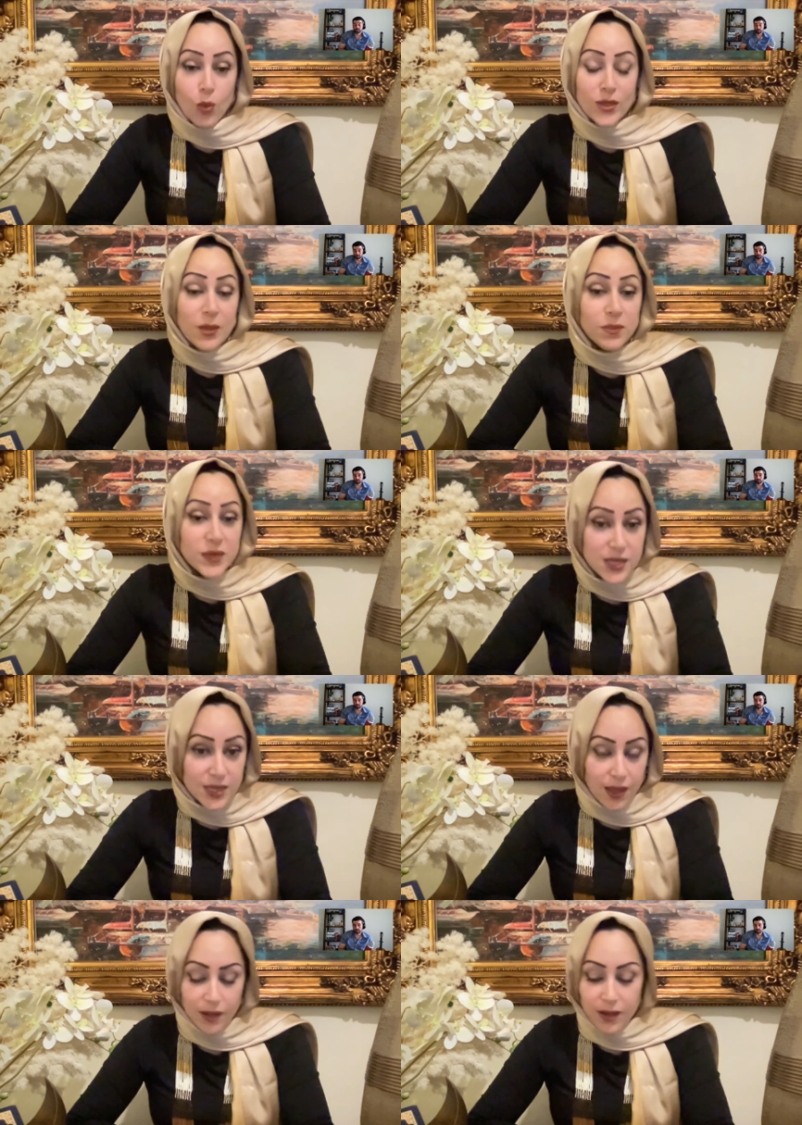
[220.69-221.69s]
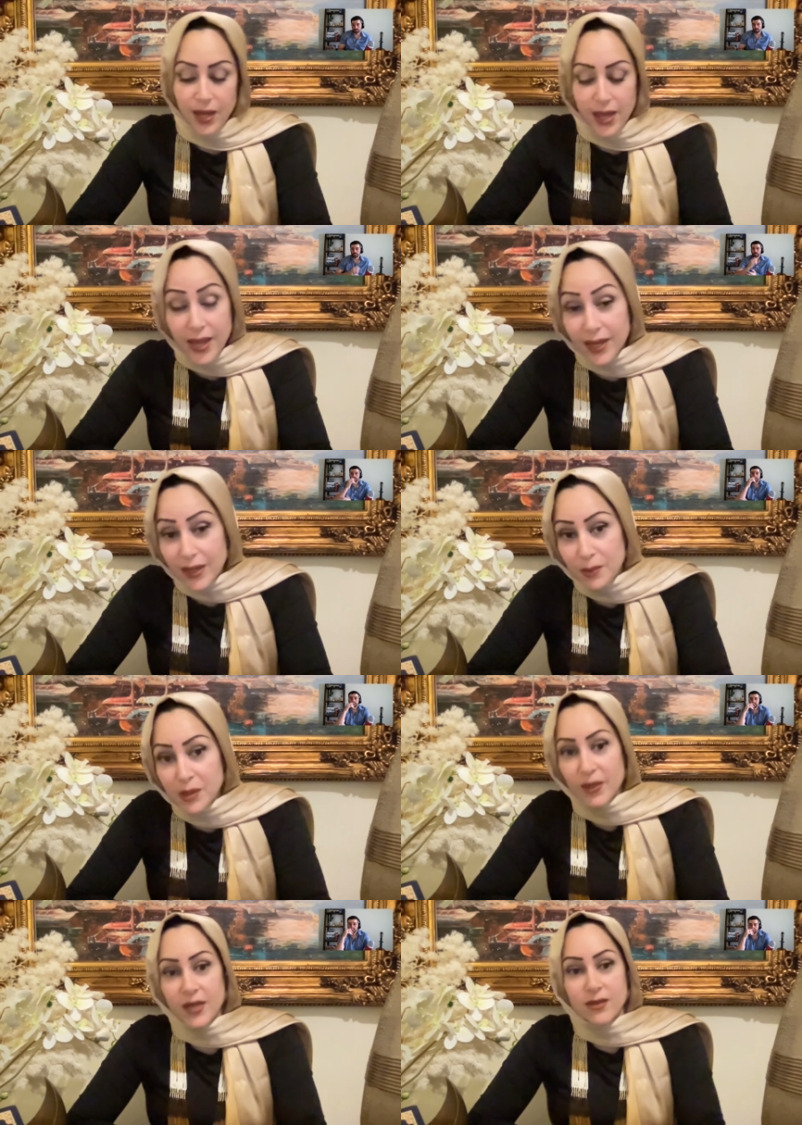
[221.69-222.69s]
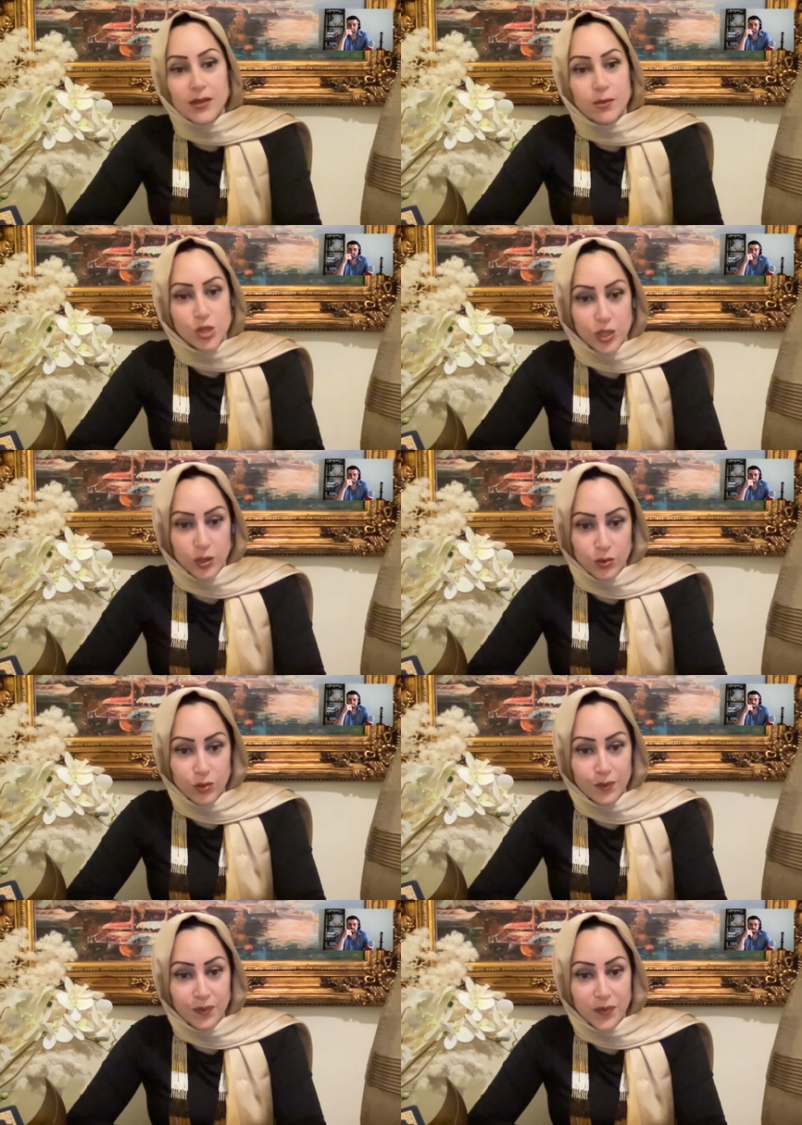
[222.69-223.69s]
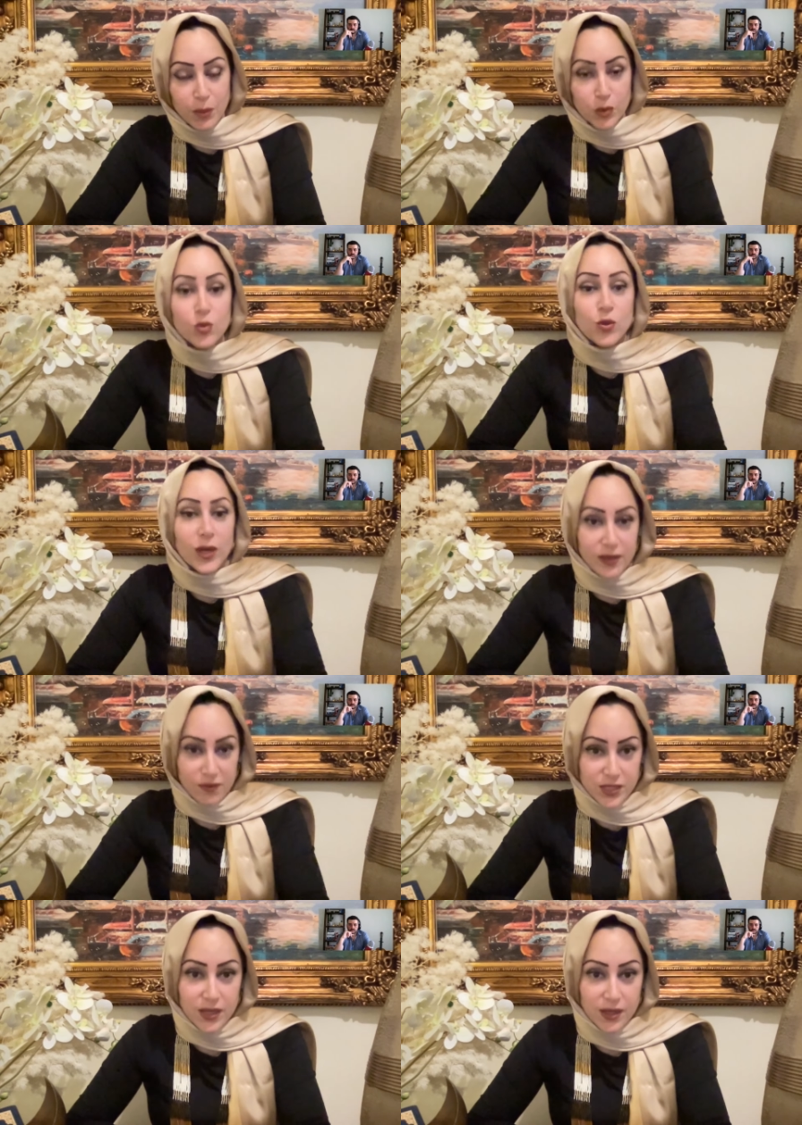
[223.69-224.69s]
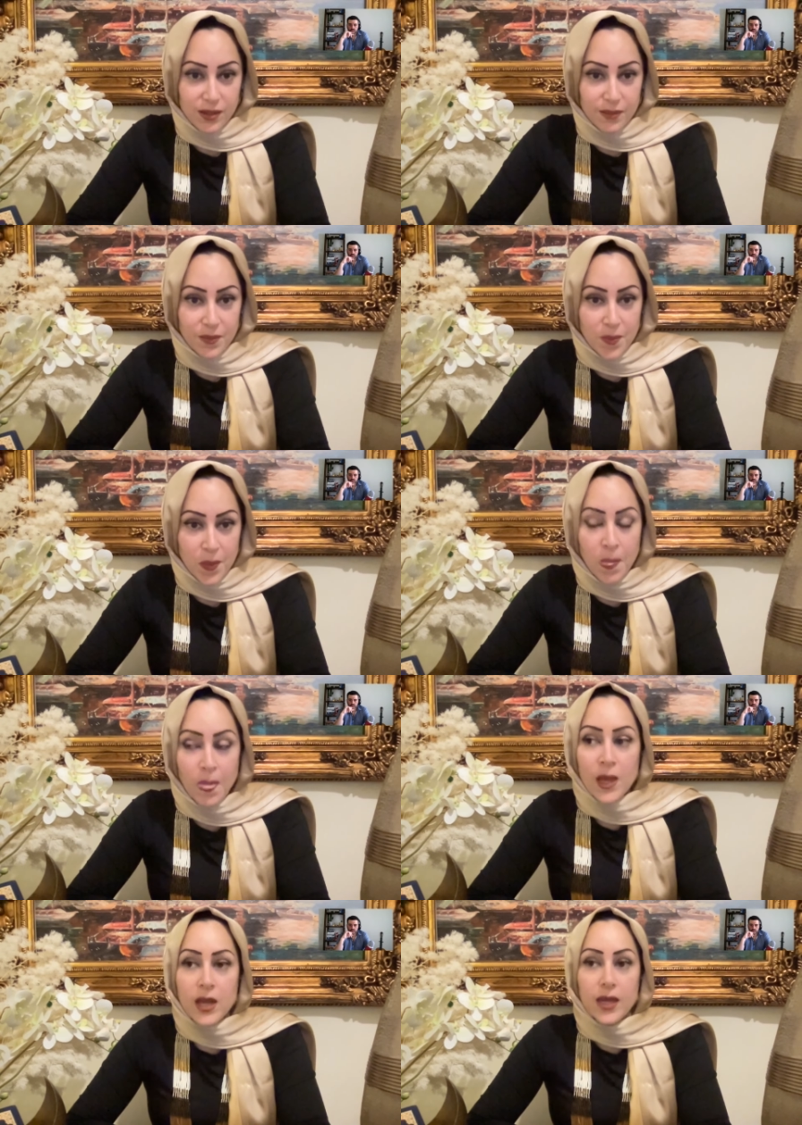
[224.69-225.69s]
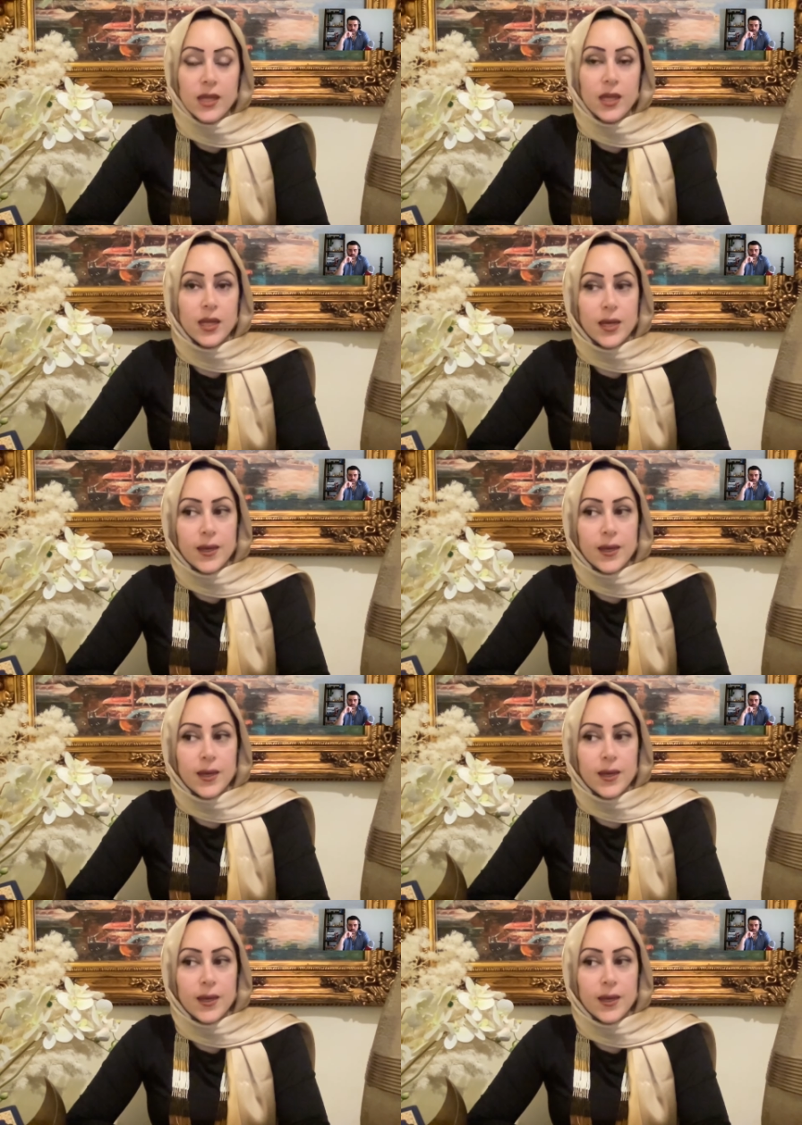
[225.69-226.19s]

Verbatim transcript: واذا بتسال اغلب البنات اللي بيشتغلوا بيقولوا لك نفس الكلام ال